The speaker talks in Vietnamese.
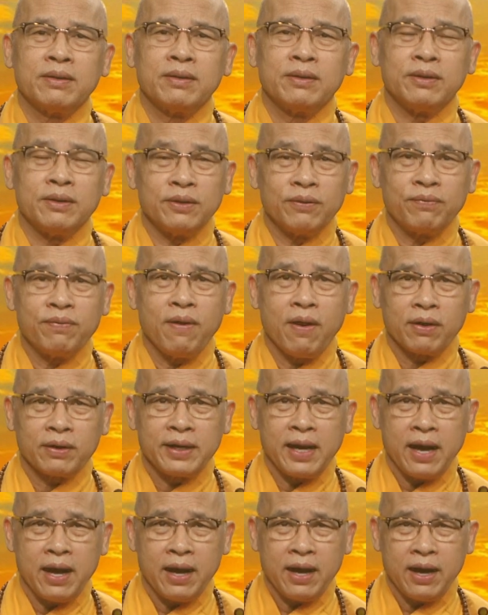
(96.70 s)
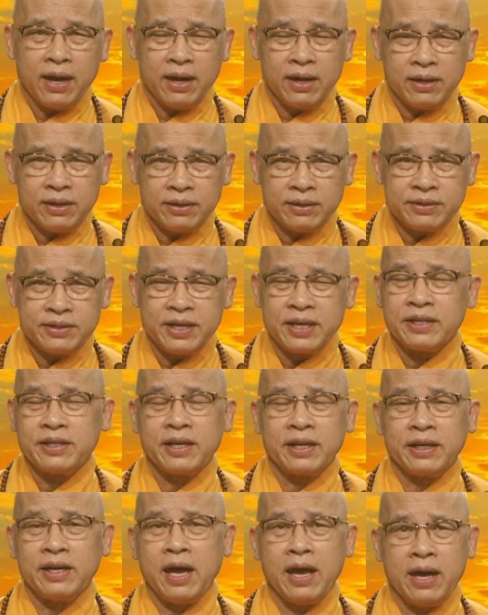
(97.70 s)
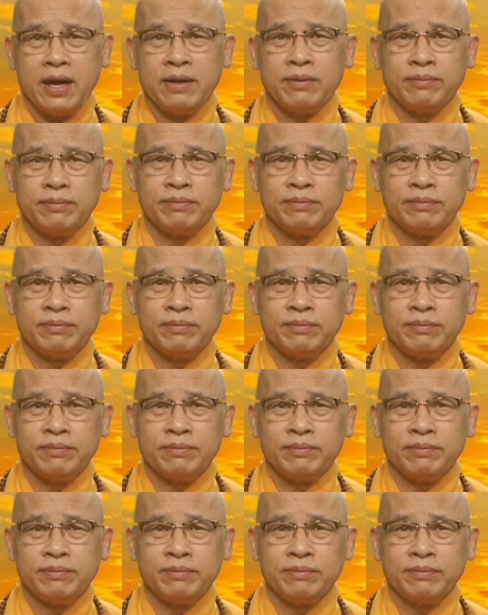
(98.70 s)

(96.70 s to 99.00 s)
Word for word: Thì Đức Phật đã dạy rằng là